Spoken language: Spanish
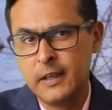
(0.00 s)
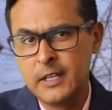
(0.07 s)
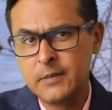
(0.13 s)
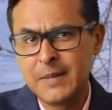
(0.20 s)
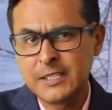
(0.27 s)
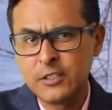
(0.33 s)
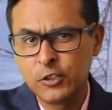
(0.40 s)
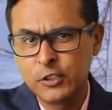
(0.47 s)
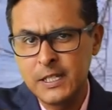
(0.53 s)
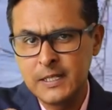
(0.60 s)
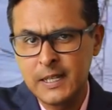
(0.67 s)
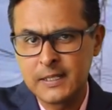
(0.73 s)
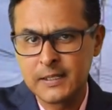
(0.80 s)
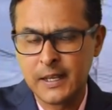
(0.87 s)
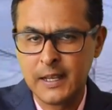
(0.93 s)
En más
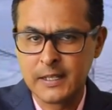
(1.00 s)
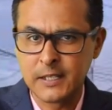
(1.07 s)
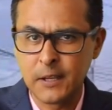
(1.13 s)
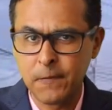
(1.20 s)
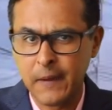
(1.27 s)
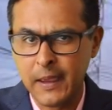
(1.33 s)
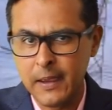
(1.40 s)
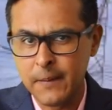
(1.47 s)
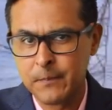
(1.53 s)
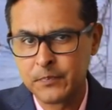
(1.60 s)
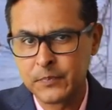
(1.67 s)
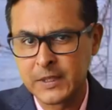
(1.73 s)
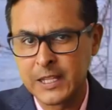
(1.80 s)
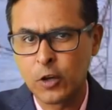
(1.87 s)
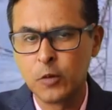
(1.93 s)
noticias de la
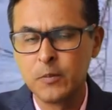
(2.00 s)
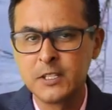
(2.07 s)
CFE, la